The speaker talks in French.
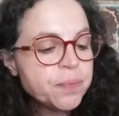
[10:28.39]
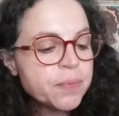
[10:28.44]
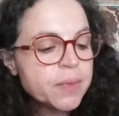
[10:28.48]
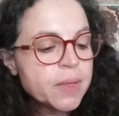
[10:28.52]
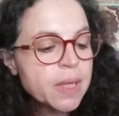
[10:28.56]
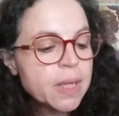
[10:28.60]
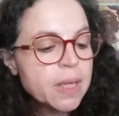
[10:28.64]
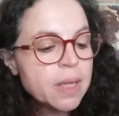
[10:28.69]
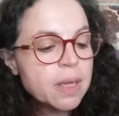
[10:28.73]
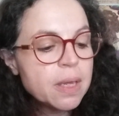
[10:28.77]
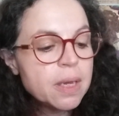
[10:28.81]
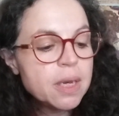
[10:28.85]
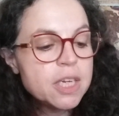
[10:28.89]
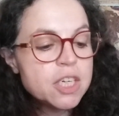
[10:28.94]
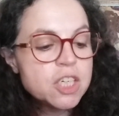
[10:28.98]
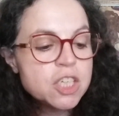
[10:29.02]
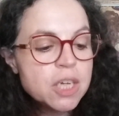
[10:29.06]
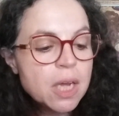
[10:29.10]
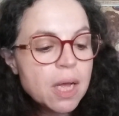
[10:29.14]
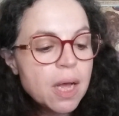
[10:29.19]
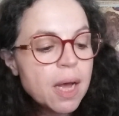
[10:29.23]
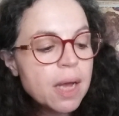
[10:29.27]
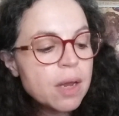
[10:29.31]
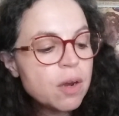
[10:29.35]
Les chats, à
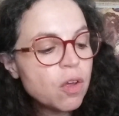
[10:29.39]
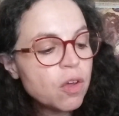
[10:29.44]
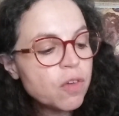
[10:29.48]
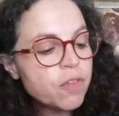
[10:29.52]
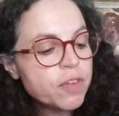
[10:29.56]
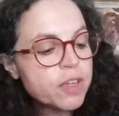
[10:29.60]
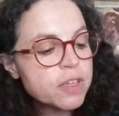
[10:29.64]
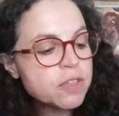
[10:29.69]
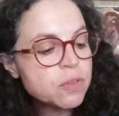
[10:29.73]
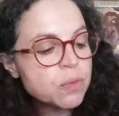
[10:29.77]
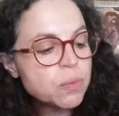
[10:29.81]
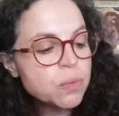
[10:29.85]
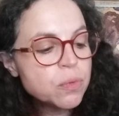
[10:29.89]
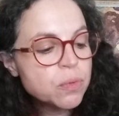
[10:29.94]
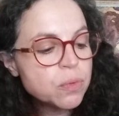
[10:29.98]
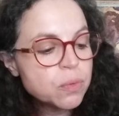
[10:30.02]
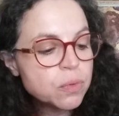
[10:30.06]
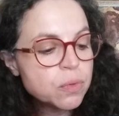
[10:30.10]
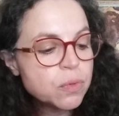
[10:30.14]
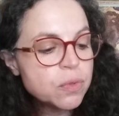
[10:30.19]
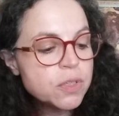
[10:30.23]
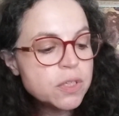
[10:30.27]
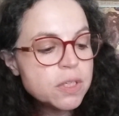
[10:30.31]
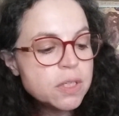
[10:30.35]
leur façon, sont aussi
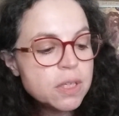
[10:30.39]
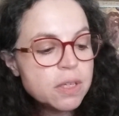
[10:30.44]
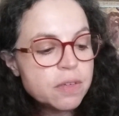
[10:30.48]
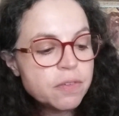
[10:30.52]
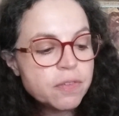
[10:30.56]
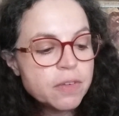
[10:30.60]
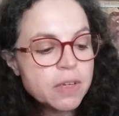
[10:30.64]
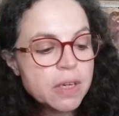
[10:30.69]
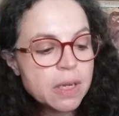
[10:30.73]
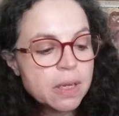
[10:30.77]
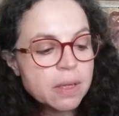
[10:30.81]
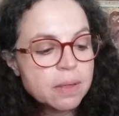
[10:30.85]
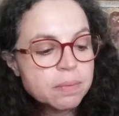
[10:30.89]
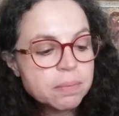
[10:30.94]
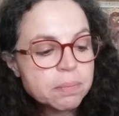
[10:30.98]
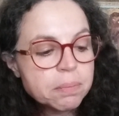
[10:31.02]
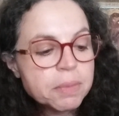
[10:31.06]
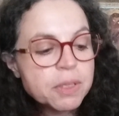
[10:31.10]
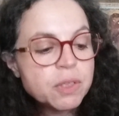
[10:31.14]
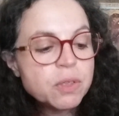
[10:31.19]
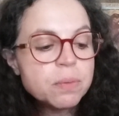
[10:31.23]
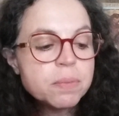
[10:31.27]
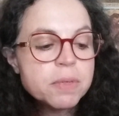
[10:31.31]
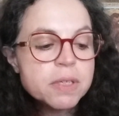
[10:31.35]
des félins, mais
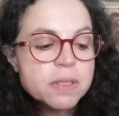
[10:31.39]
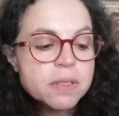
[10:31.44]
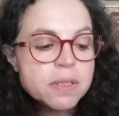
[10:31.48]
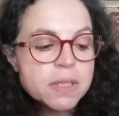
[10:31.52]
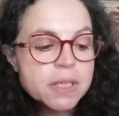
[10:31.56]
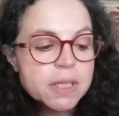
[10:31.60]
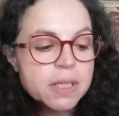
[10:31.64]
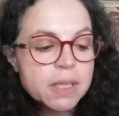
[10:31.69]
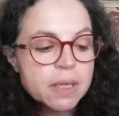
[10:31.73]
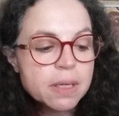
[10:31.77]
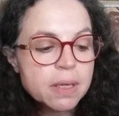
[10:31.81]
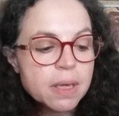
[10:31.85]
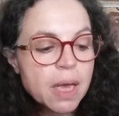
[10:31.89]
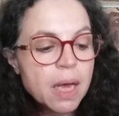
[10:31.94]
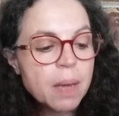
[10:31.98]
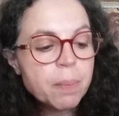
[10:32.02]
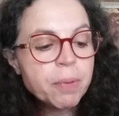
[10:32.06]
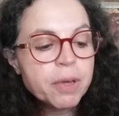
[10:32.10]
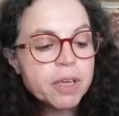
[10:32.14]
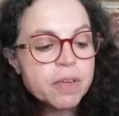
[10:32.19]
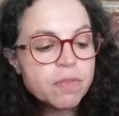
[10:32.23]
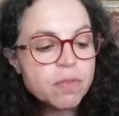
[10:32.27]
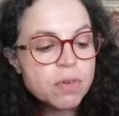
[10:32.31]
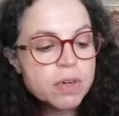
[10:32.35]
domestiqués,
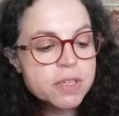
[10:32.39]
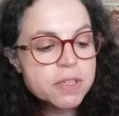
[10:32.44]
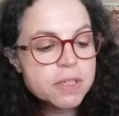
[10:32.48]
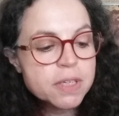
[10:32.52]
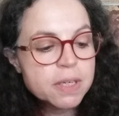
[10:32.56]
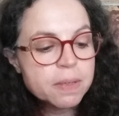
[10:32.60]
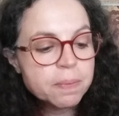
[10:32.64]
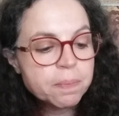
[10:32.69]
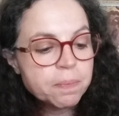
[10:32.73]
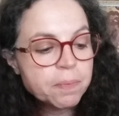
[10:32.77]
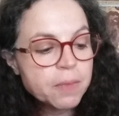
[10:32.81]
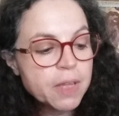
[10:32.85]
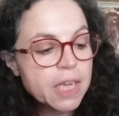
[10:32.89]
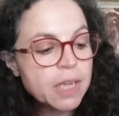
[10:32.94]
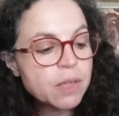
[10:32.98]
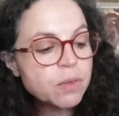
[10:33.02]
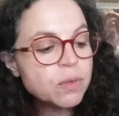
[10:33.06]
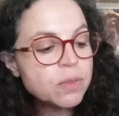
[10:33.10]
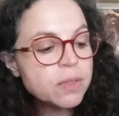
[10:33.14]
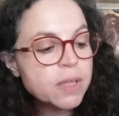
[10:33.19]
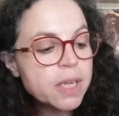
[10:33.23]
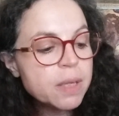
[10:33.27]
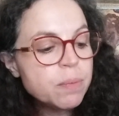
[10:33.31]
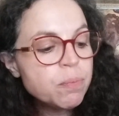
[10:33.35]
apprivoisés, et de taille
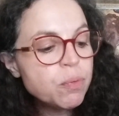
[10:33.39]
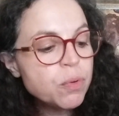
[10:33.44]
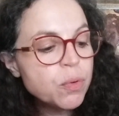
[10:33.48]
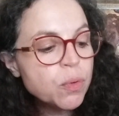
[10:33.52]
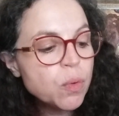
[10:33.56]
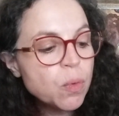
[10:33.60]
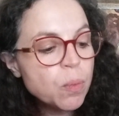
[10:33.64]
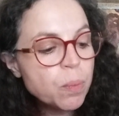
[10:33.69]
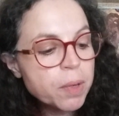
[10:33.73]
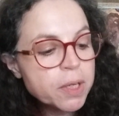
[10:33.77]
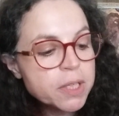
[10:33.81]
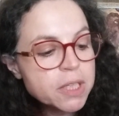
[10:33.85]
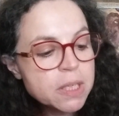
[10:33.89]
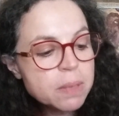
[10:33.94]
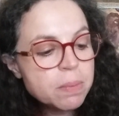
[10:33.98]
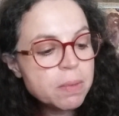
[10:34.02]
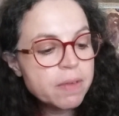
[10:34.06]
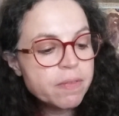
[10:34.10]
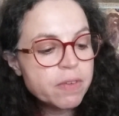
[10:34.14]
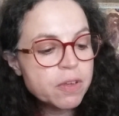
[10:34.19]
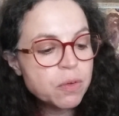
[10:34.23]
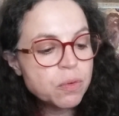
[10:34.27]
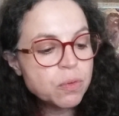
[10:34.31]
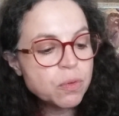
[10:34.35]
plus compatible avec
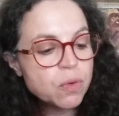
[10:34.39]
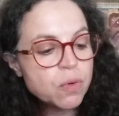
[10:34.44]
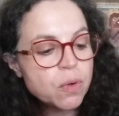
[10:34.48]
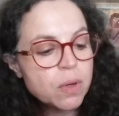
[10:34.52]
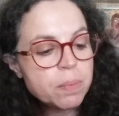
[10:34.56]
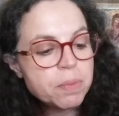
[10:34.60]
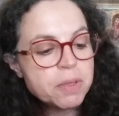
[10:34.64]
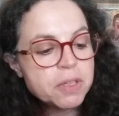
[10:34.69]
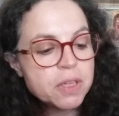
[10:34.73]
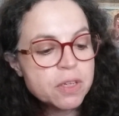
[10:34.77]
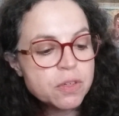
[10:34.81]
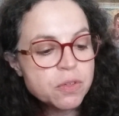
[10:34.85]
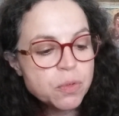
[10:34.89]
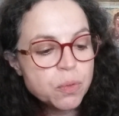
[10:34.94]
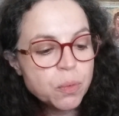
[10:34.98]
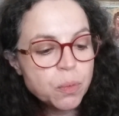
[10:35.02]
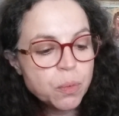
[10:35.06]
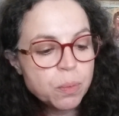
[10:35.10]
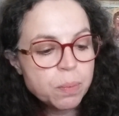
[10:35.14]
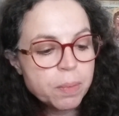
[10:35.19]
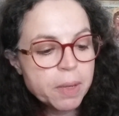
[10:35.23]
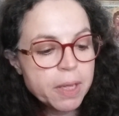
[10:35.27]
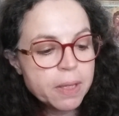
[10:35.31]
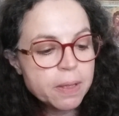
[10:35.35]
une cohabitation
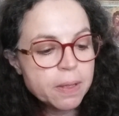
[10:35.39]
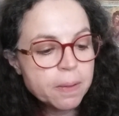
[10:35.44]
humaine.